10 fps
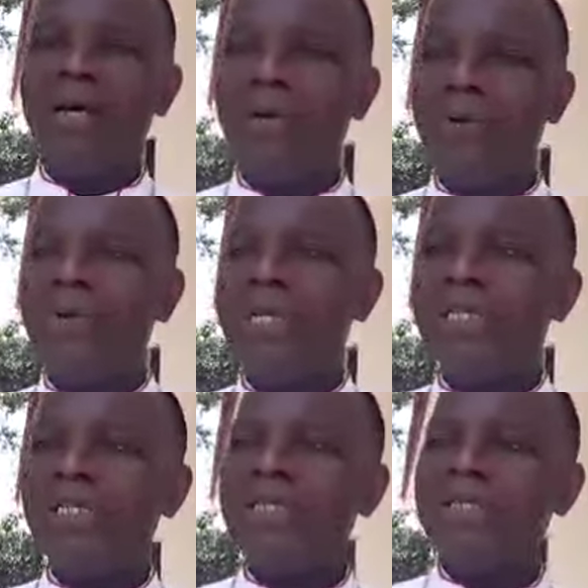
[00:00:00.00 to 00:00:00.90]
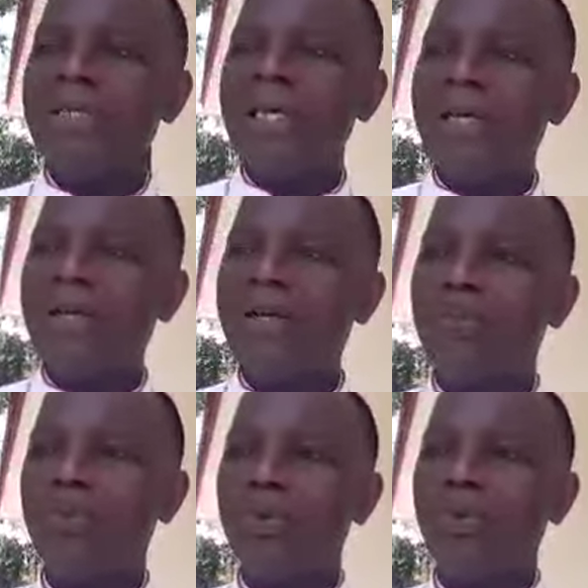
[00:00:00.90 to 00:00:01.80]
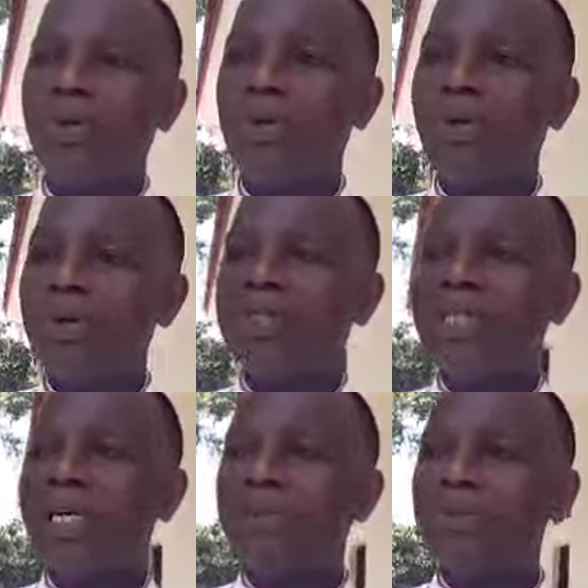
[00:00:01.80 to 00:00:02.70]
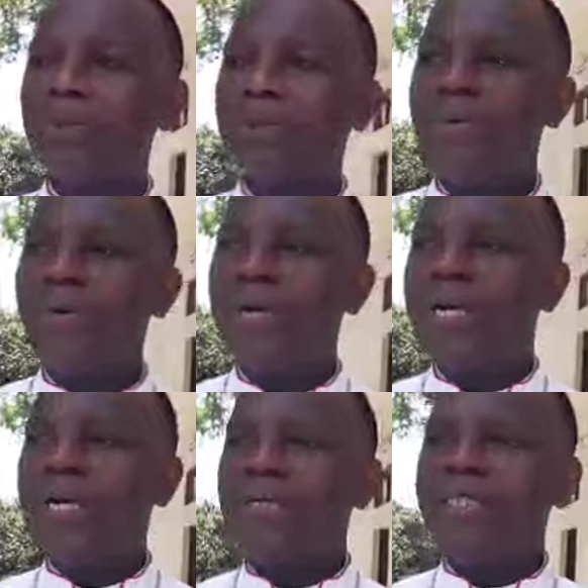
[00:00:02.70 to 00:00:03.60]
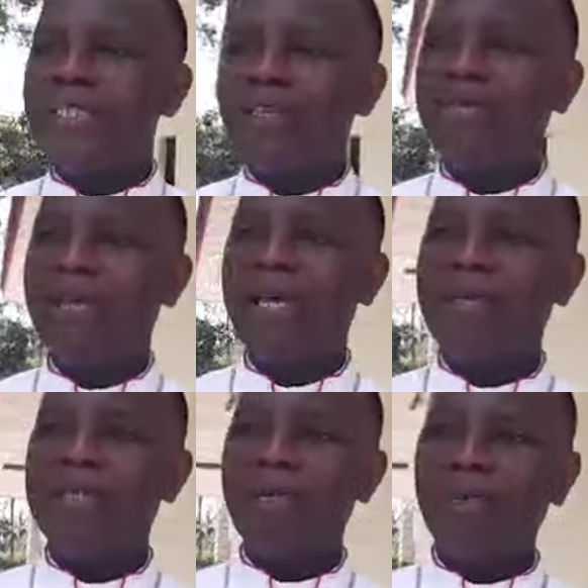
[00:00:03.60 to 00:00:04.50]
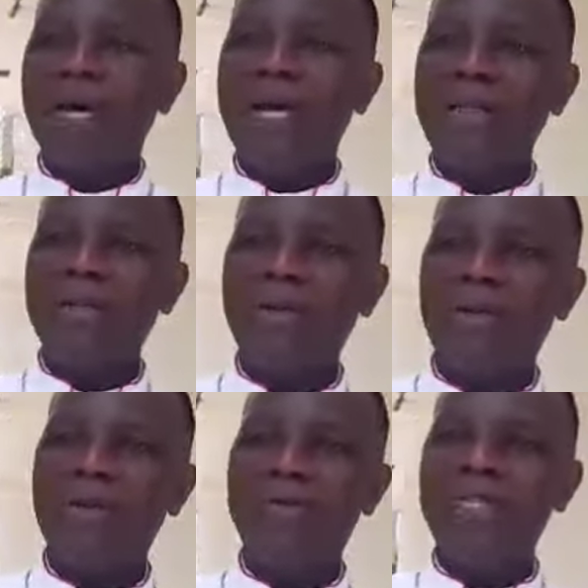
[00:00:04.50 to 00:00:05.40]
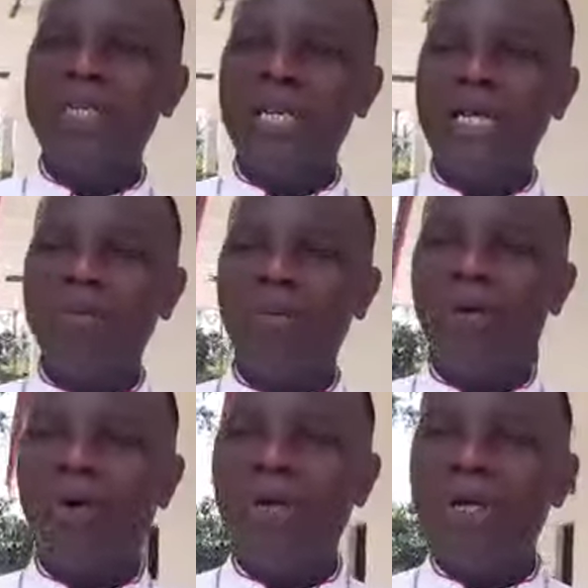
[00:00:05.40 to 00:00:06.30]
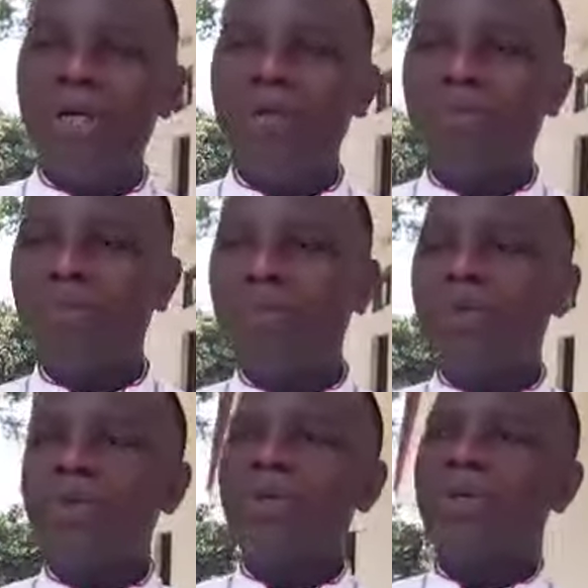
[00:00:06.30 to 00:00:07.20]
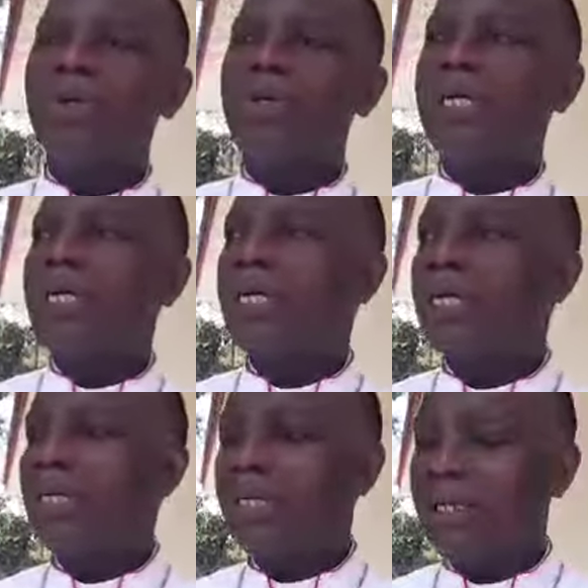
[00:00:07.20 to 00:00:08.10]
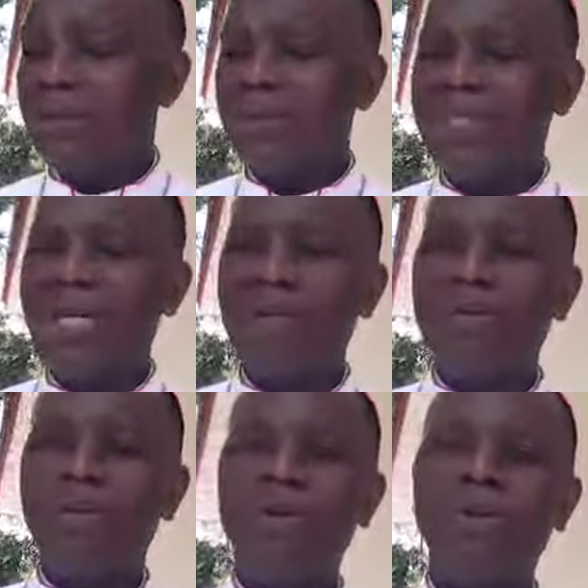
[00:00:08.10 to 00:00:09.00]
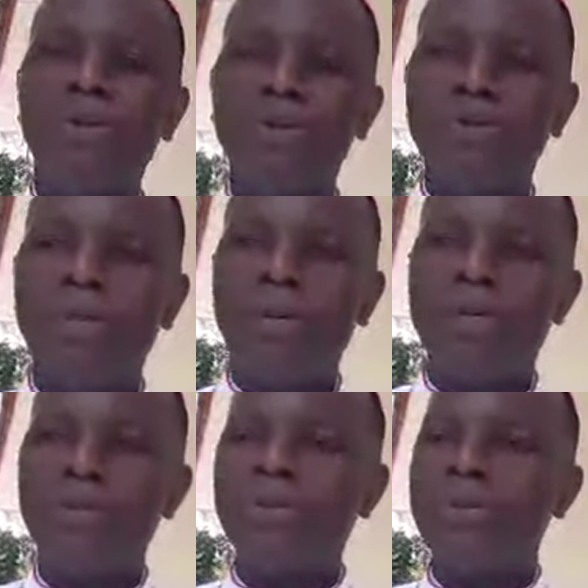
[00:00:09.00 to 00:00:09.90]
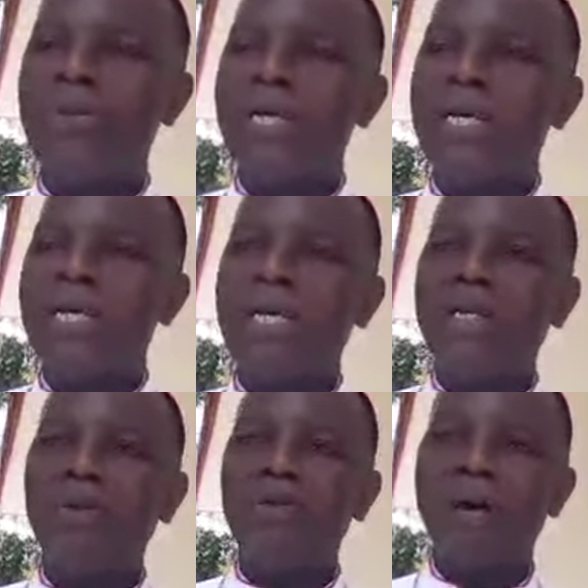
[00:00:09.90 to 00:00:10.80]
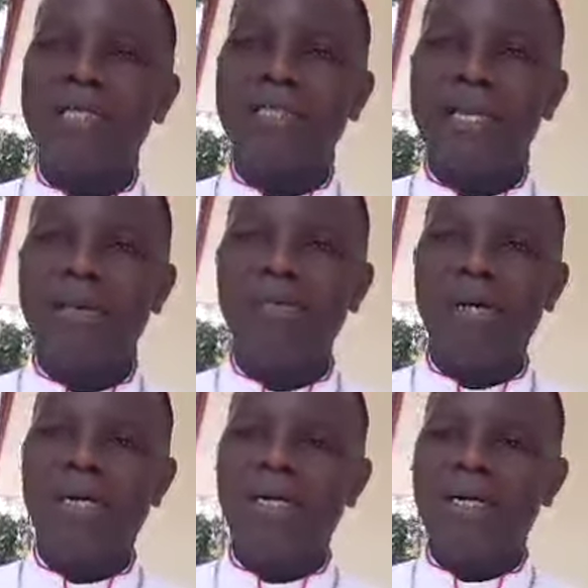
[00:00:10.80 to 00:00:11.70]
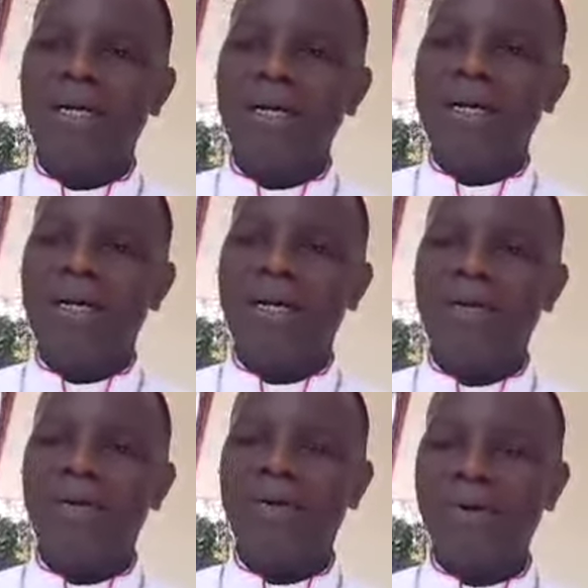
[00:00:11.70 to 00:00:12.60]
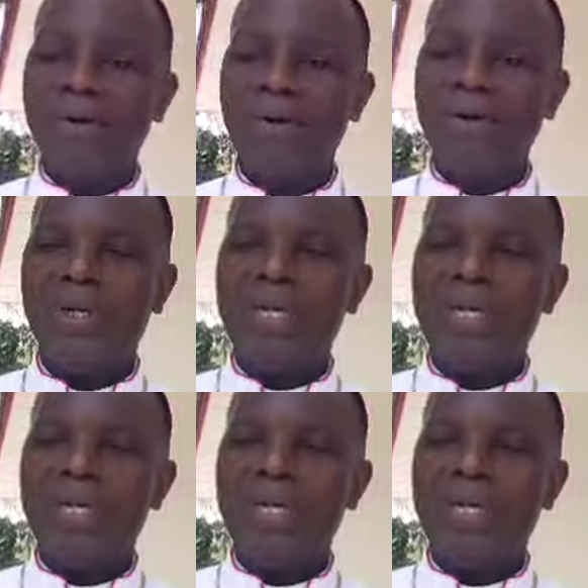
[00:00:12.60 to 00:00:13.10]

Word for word: l'huile qui sert pour l'ordination des évêques, des prêtres, mais également pour euh, le sacrement de confirmation et de baptême. Alors, euh,